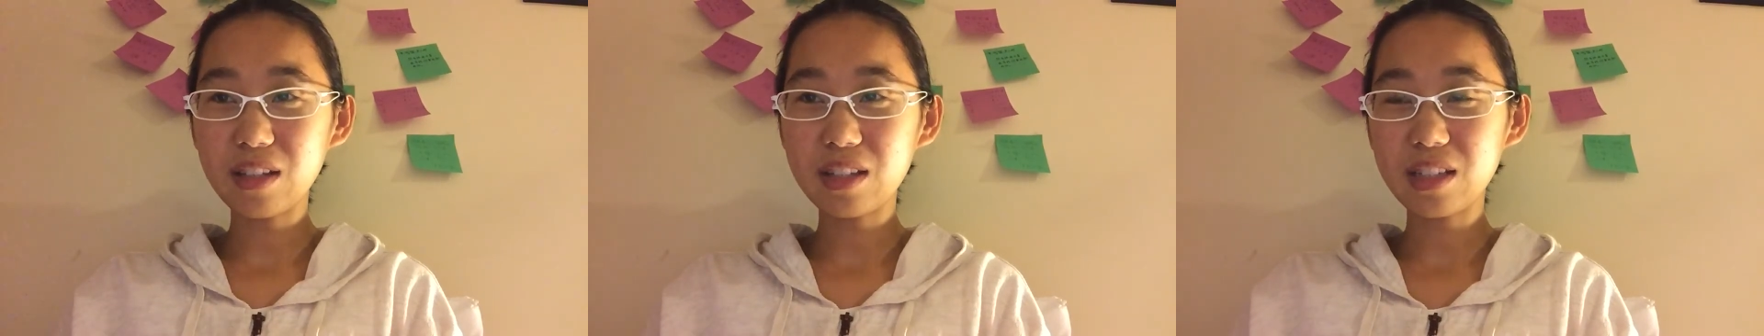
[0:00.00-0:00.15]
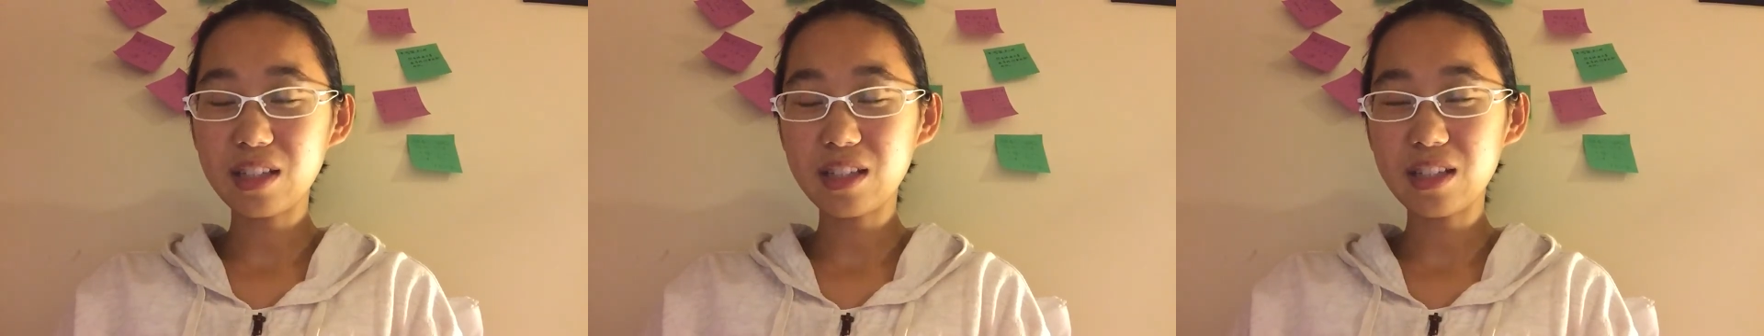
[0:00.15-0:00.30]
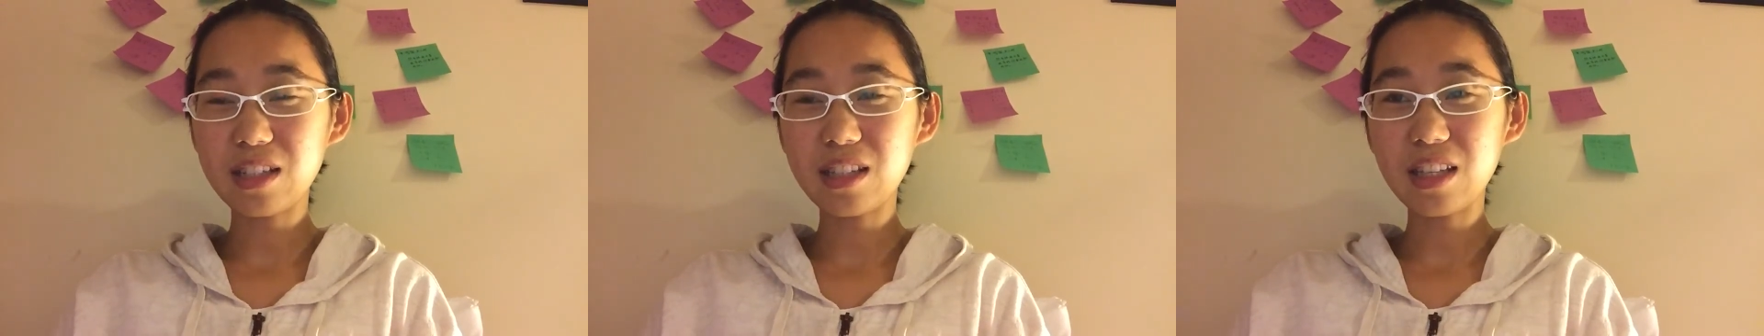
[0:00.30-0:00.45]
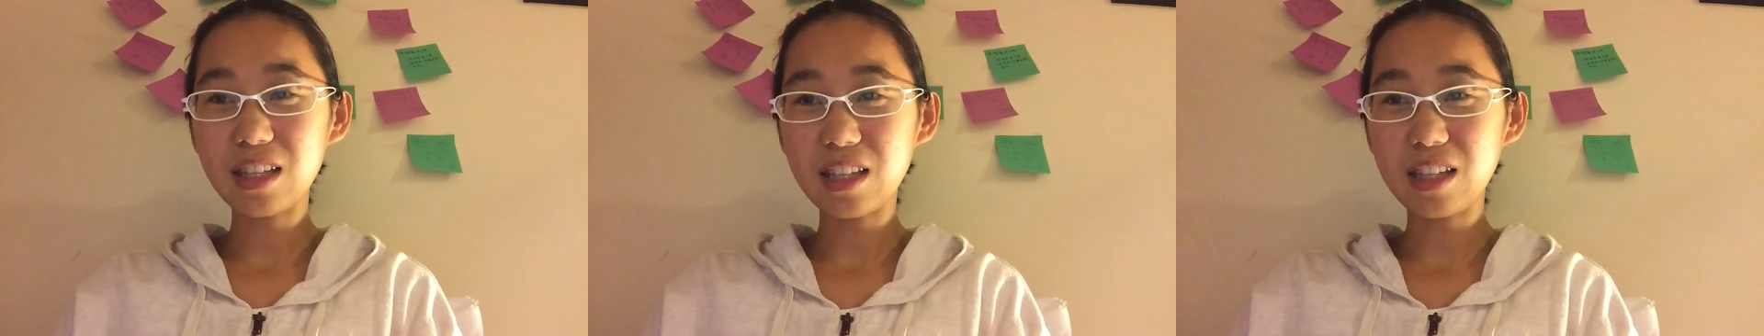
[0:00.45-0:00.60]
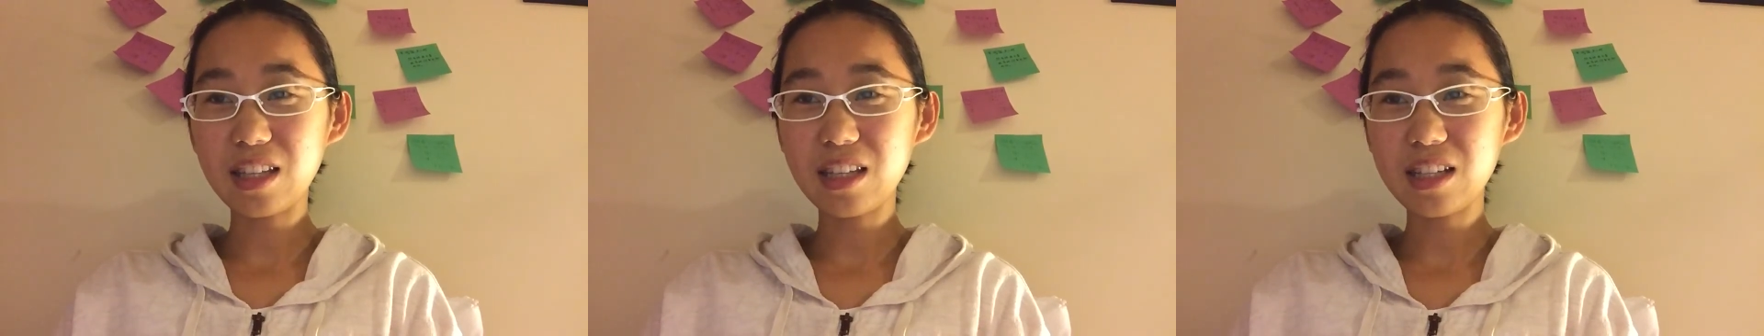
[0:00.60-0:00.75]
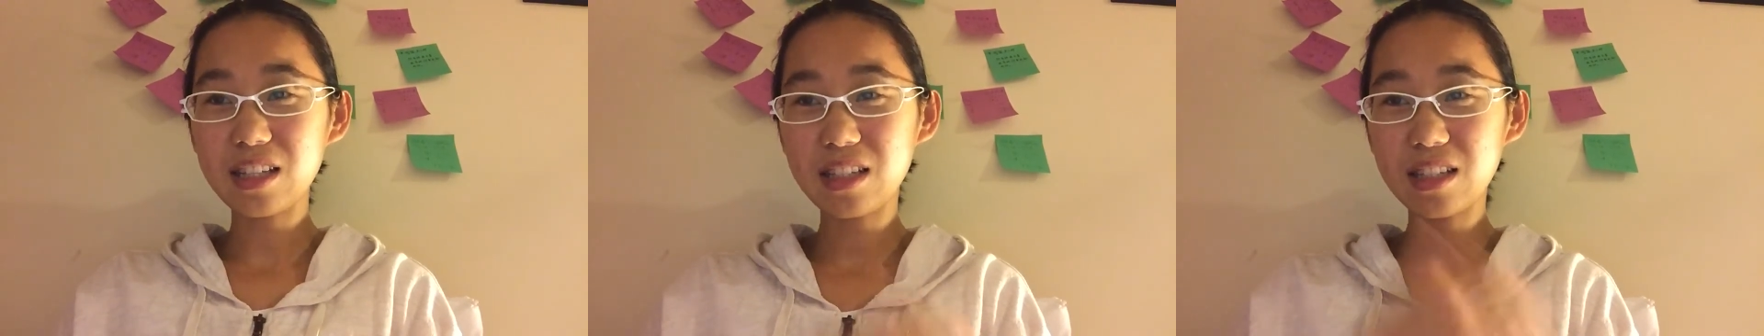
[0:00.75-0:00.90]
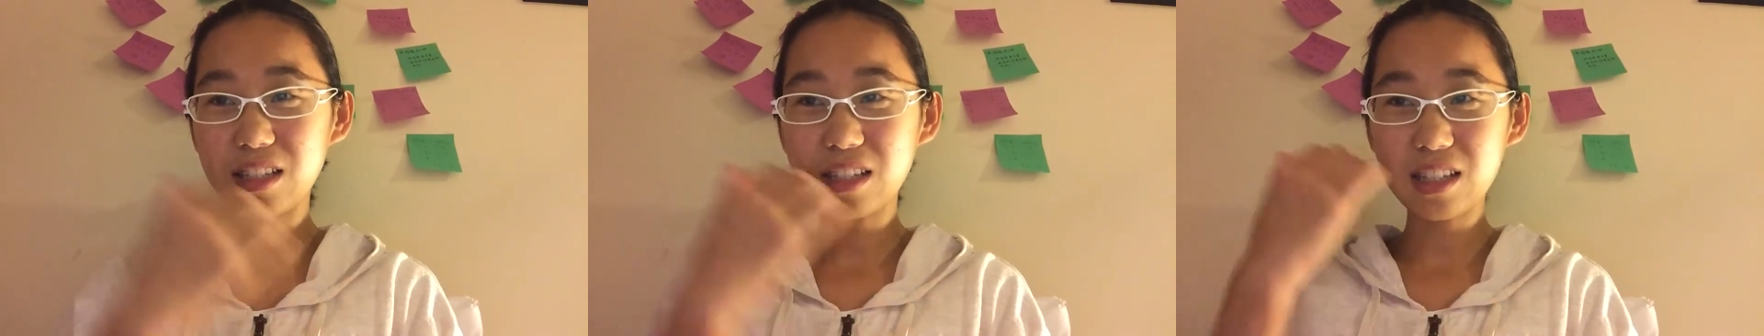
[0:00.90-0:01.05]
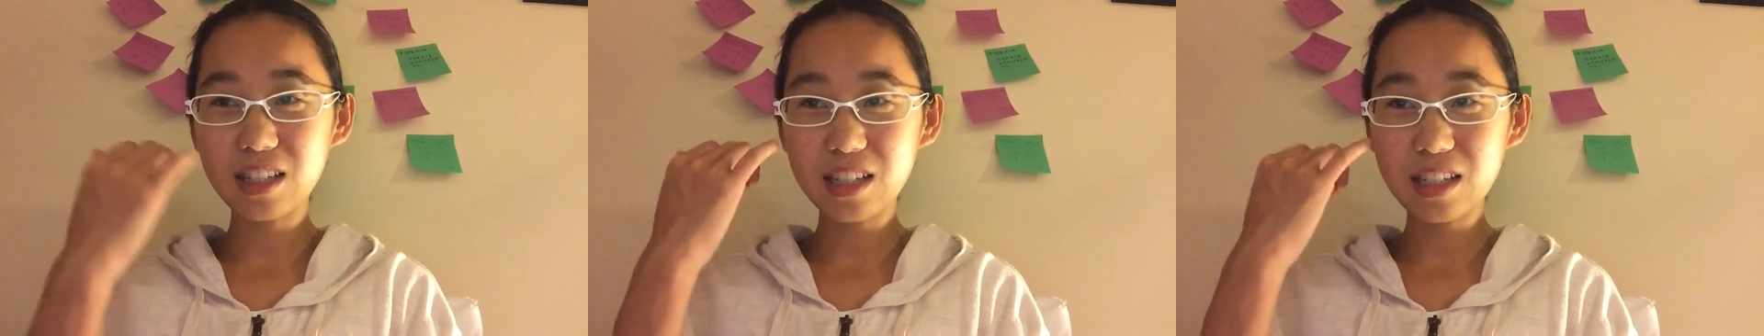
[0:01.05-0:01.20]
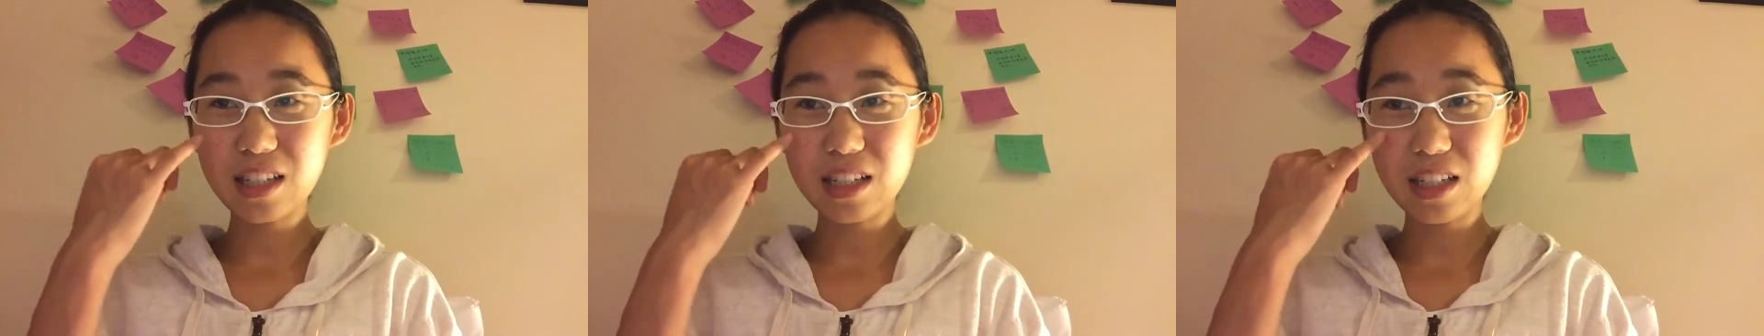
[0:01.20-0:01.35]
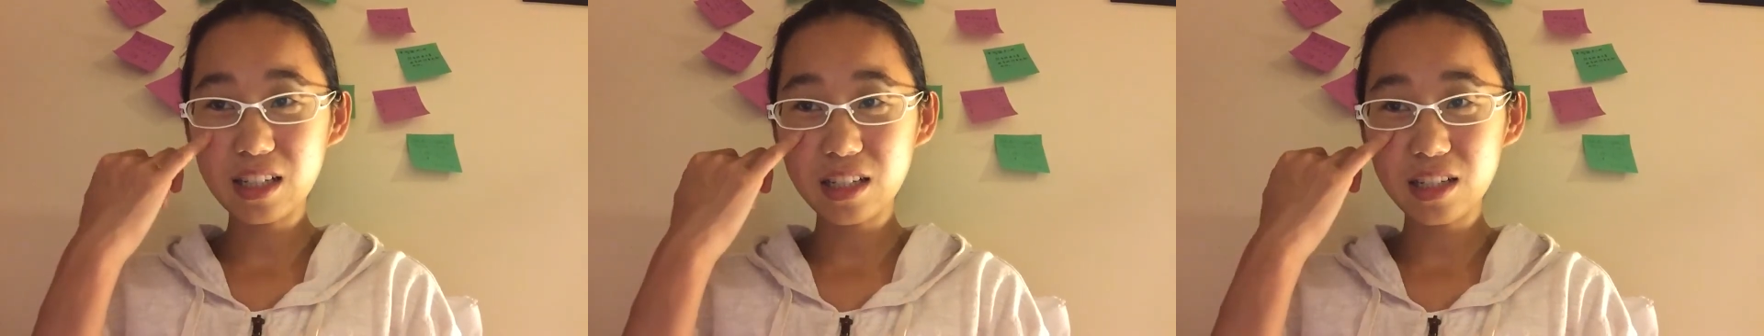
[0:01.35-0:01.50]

其实你一其实你